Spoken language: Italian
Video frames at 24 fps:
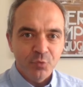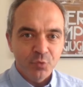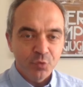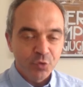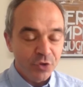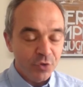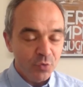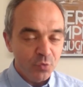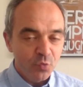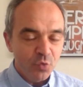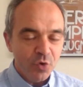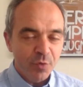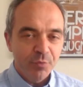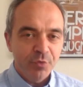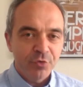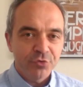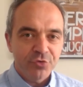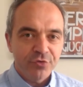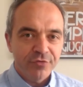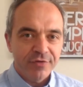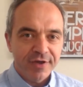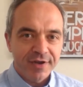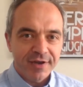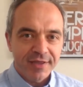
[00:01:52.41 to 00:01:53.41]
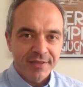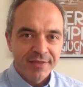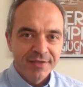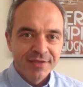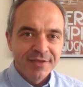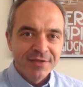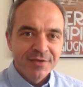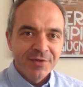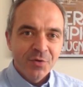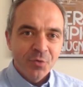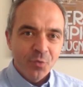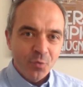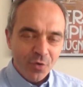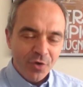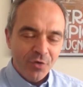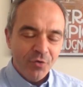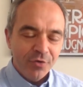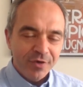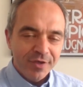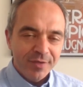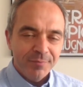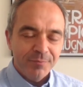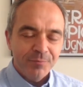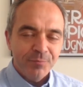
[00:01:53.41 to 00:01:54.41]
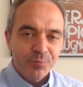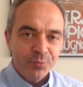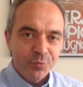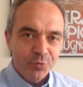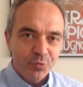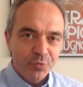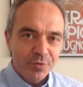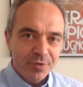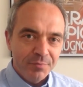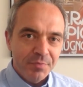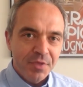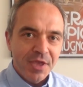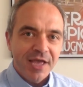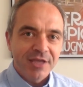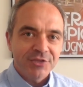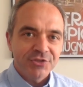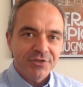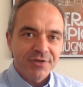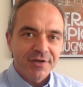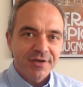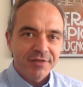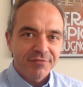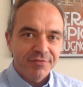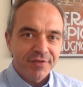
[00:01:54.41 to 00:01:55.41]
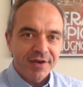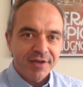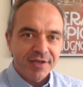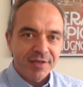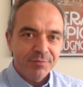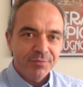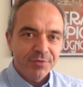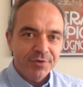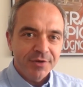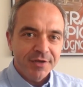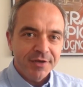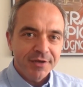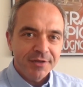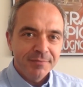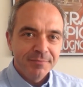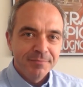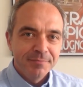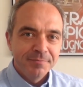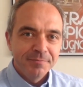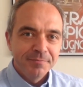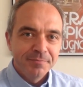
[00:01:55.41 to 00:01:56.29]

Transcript: chiunque può trovare quello che più gli piace nella fiera campionaria.